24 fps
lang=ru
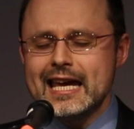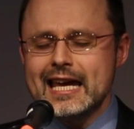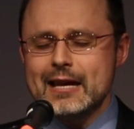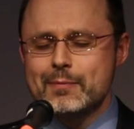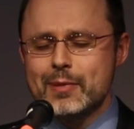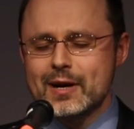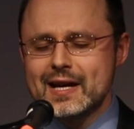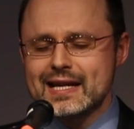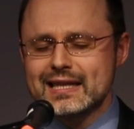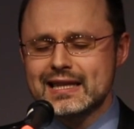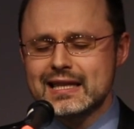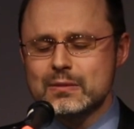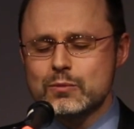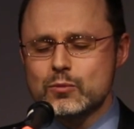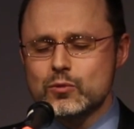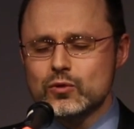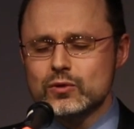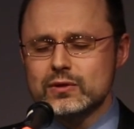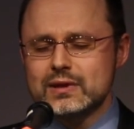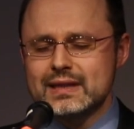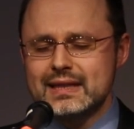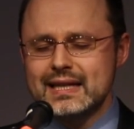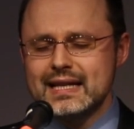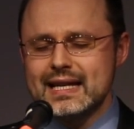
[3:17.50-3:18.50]
и
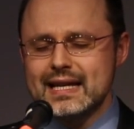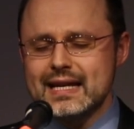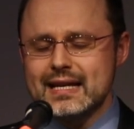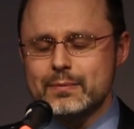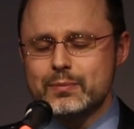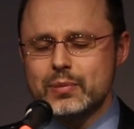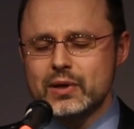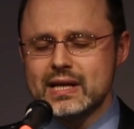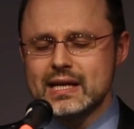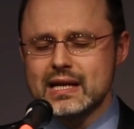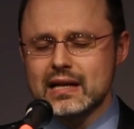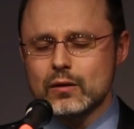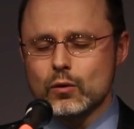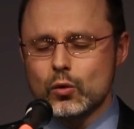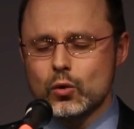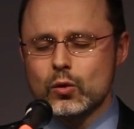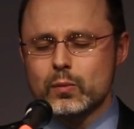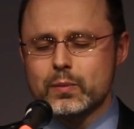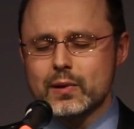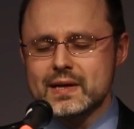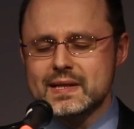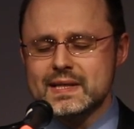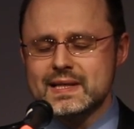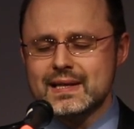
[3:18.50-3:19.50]
поэтому ты принял
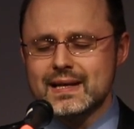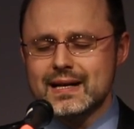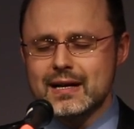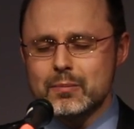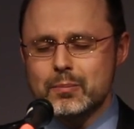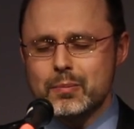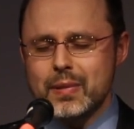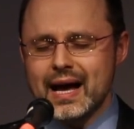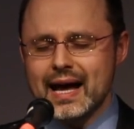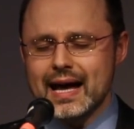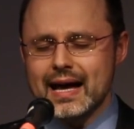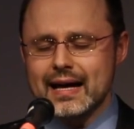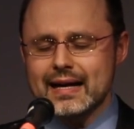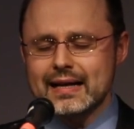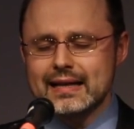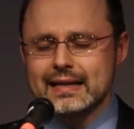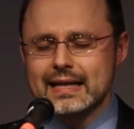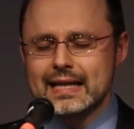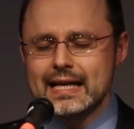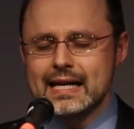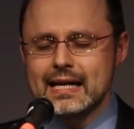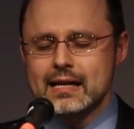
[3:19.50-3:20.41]
образ раба,